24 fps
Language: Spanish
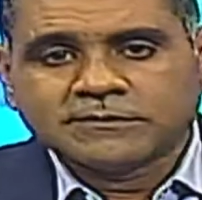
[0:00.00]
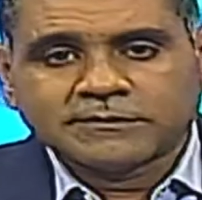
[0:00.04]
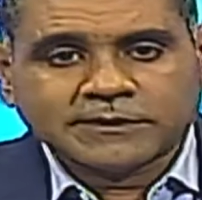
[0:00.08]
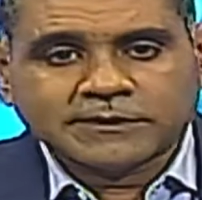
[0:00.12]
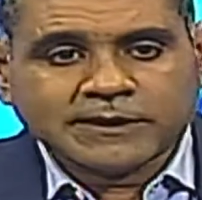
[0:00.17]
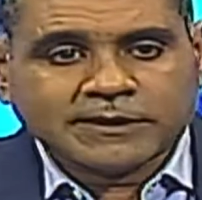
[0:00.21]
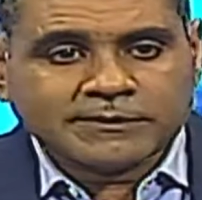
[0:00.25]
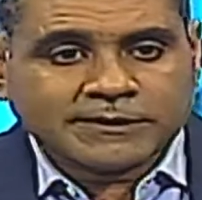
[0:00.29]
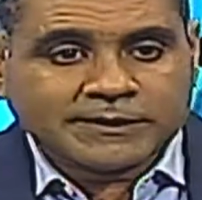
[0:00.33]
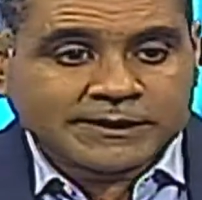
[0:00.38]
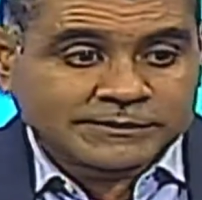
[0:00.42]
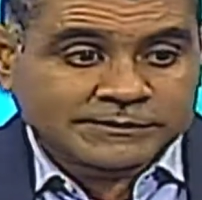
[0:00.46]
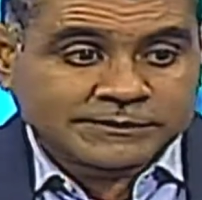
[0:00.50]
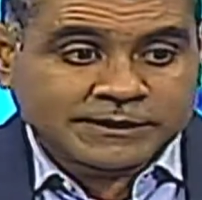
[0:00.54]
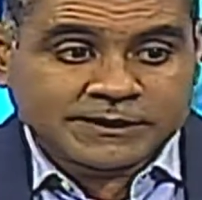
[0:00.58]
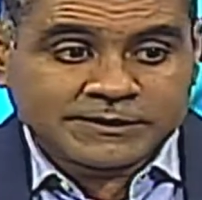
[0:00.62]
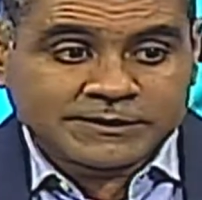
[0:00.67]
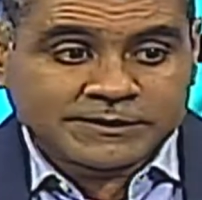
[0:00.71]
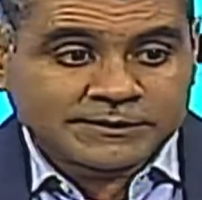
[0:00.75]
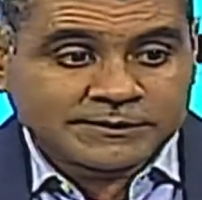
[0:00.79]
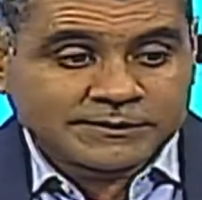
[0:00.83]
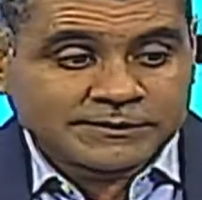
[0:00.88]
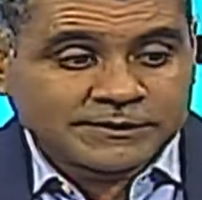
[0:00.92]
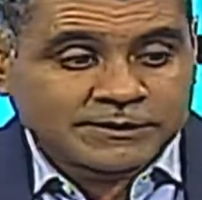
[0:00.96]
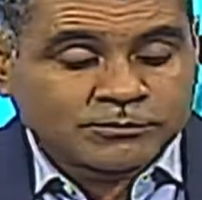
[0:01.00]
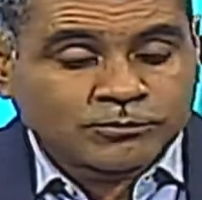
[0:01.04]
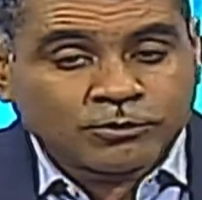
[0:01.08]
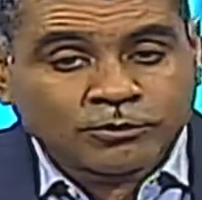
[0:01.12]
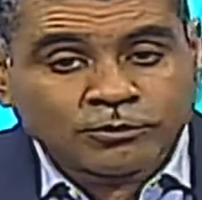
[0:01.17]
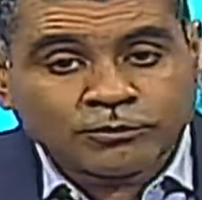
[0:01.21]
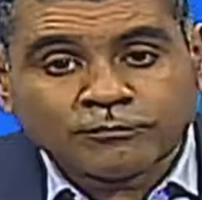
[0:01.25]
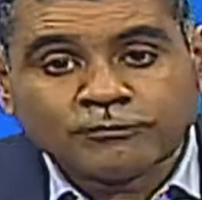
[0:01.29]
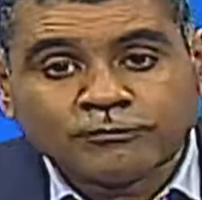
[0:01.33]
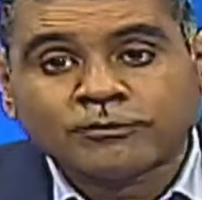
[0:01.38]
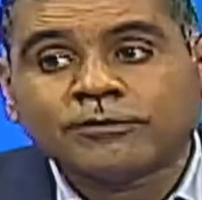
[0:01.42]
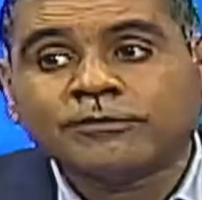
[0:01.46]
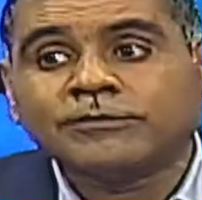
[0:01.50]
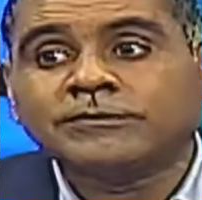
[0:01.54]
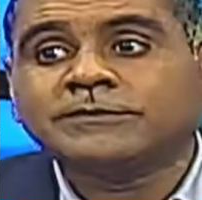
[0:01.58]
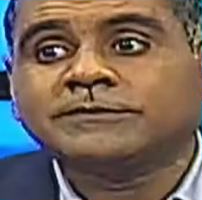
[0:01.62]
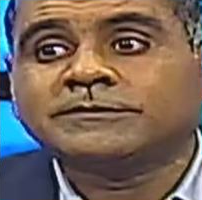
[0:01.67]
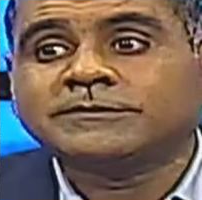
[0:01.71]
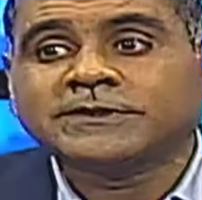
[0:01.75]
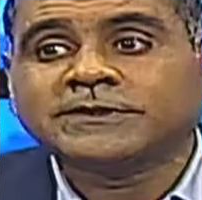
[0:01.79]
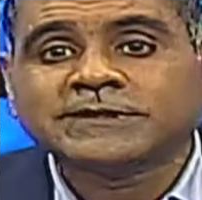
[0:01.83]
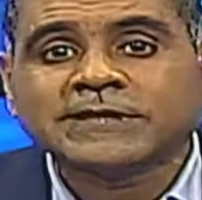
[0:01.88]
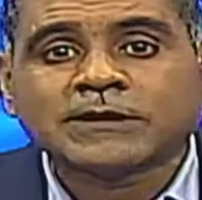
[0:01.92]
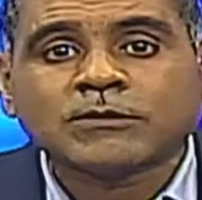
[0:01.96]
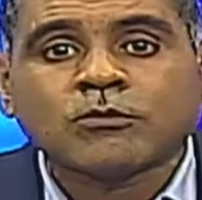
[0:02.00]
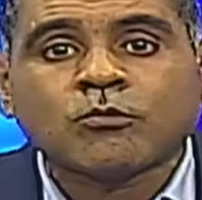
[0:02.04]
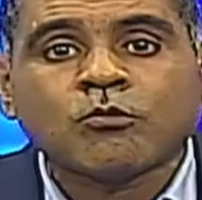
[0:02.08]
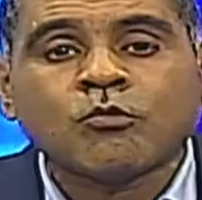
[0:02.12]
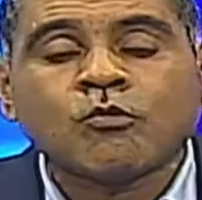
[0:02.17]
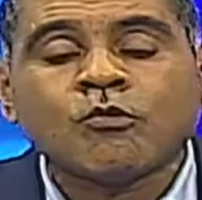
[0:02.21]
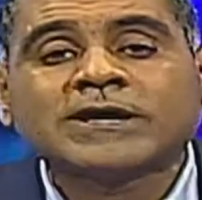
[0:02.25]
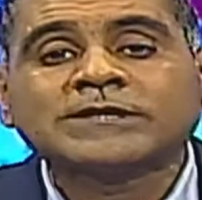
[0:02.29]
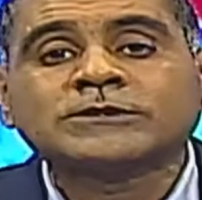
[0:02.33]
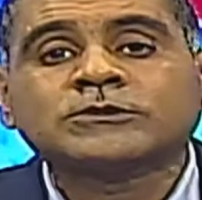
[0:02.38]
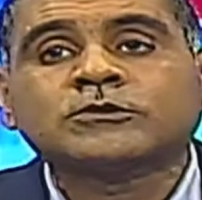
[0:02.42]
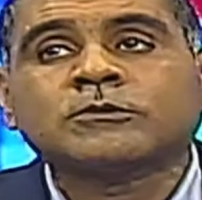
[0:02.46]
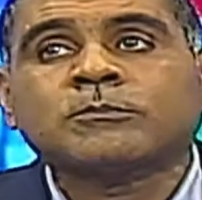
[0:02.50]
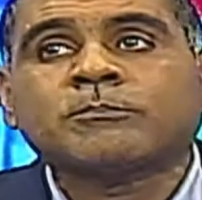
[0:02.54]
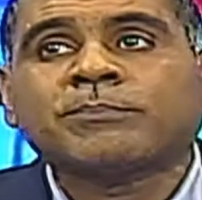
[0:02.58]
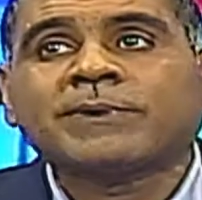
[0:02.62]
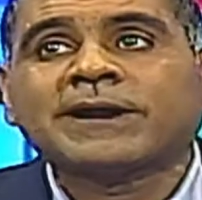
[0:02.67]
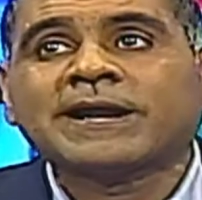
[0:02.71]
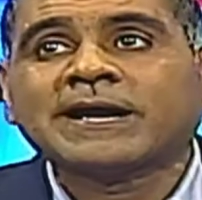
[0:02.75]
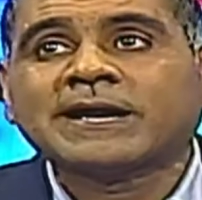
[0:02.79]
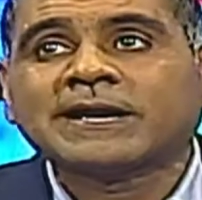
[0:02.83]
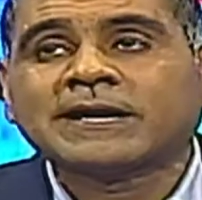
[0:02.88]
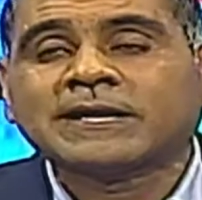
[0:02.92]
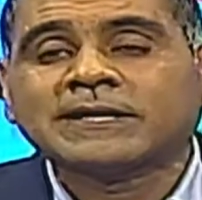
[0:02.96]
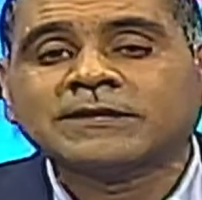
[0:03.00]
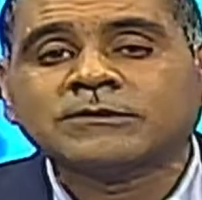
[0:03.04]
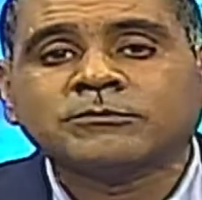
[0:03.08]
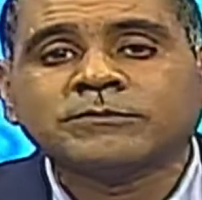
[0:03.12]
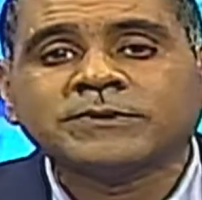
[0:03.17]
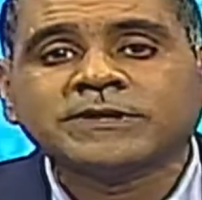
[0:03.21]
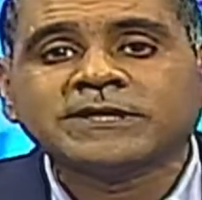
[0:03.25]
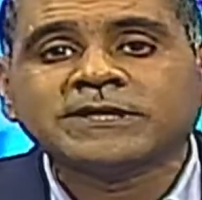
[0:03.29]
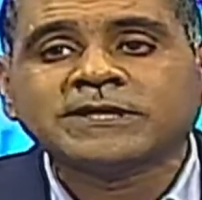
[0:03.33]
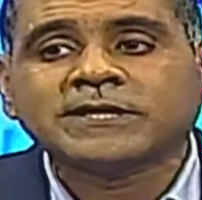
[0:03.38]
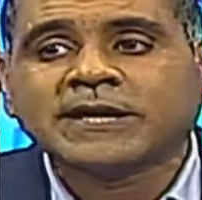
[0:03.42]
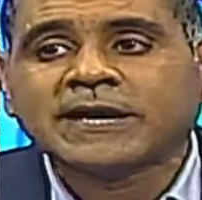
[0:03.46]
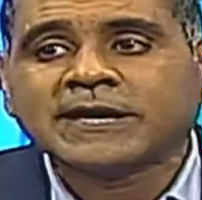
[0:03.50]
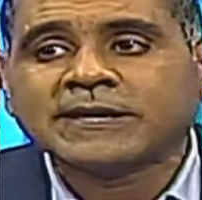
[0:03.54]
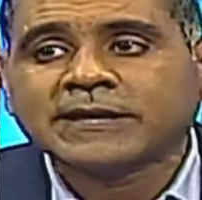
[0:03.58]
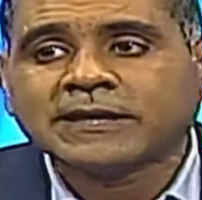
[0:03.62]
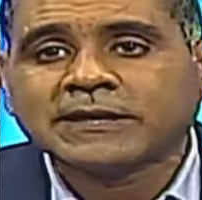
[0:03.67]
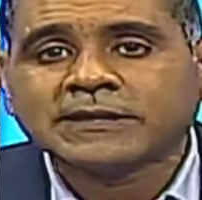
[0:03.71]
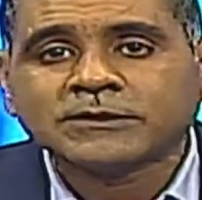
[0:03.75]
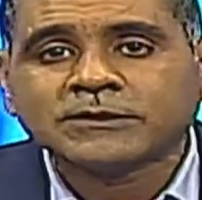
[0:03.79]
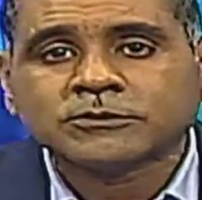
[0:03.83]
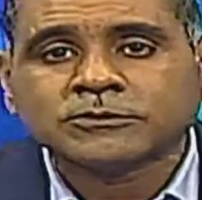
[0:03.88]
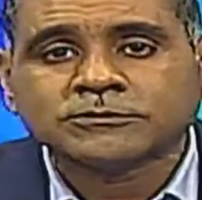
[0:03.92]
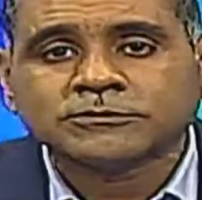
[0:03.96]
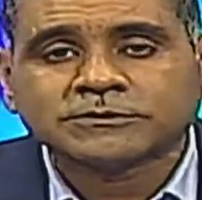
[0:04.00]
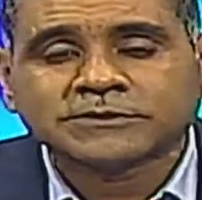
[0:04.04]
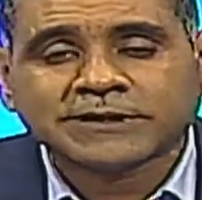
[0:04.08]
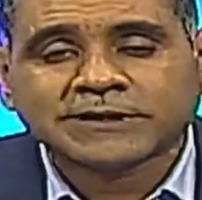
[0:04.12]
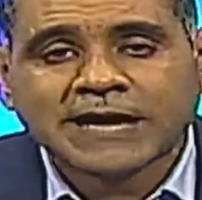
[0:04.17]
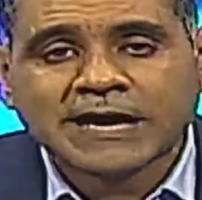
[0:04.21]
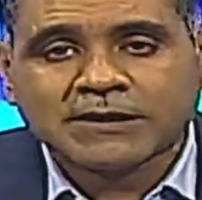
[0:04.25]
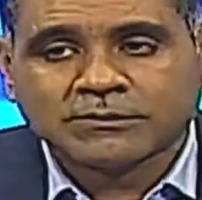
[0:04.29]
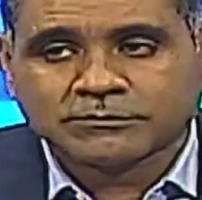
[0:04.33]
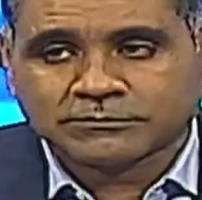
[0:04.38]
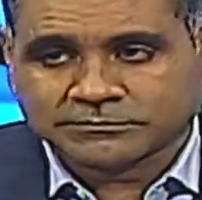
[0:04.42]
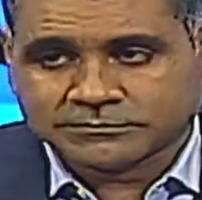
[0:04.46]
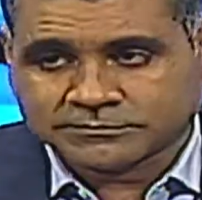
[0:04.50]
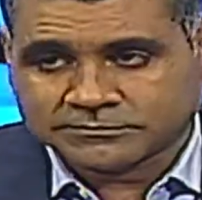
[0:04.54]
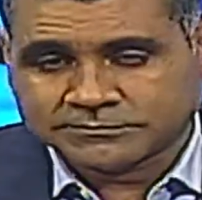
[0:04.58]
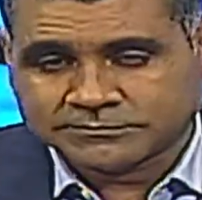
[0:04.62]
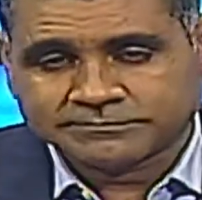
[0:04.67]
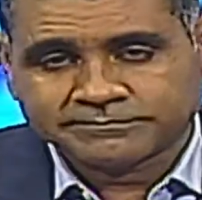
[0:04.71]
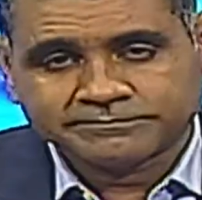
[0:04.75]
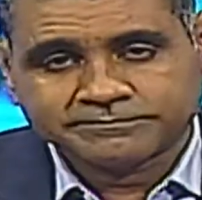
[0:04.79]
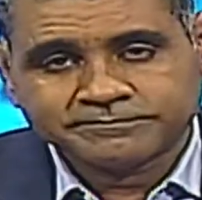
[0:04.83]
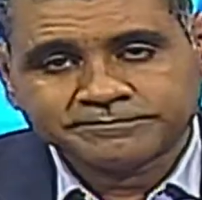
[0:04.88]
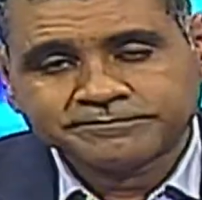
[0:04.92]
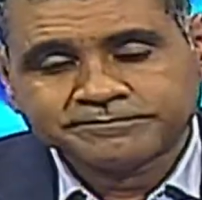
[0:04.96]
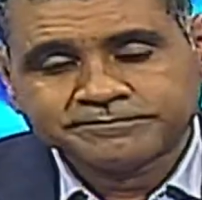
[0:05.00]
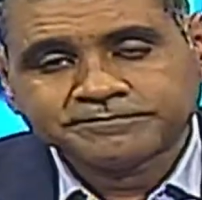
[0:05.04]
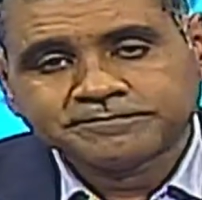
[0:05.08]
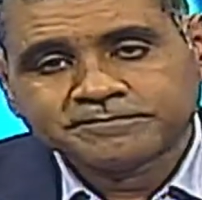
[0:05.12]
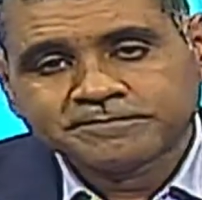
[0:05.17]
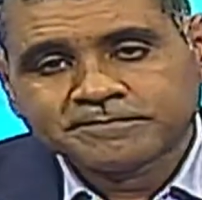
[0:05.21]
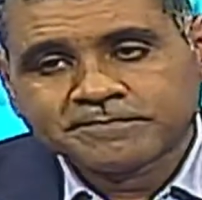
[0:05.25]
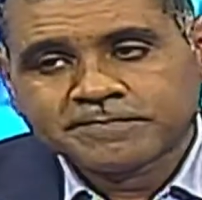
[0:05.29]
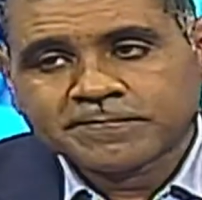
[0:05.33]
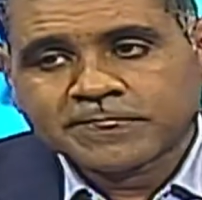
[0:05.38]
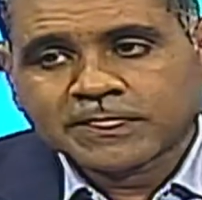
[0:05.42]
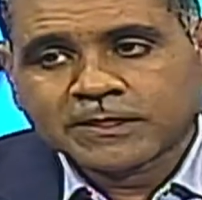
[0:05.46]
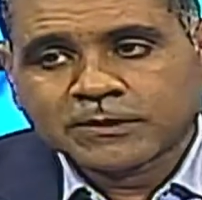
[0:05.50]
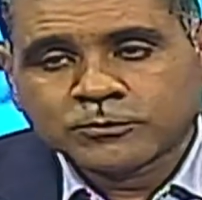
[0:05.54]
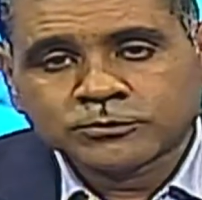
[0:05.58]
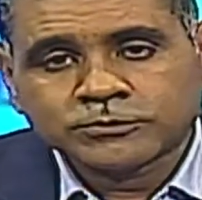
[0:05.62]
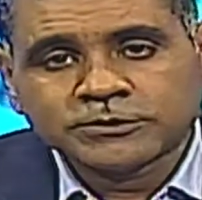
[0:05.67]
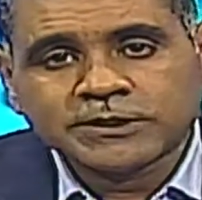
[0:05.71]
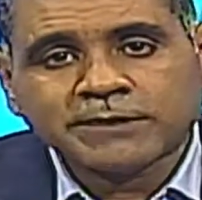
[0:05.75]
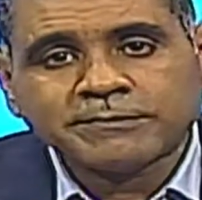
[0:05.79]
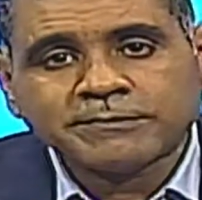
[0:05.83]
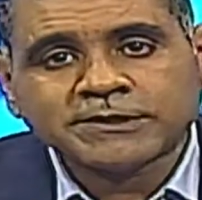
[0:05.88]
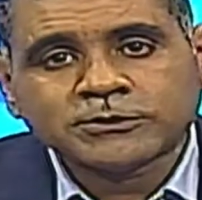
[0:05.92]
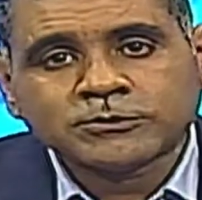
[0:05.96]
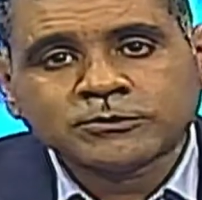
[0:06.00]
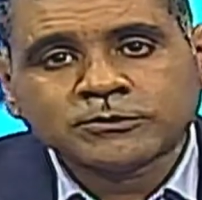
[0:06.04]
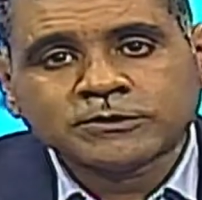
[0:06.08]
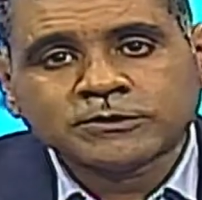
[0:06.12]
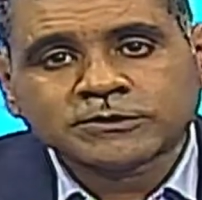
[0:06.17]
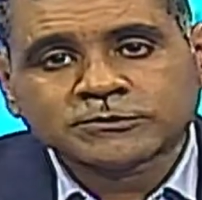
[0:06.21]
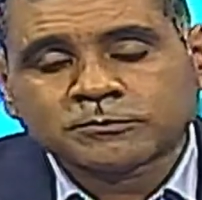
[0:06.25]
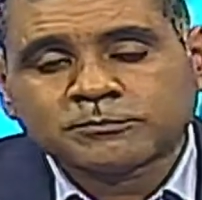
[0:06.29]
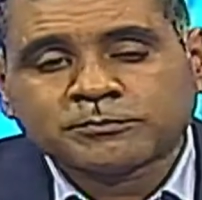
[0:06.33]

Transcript: hasta de, colofón, de que cuatro placas dominicanas le encontraron. Usted ha visto eso,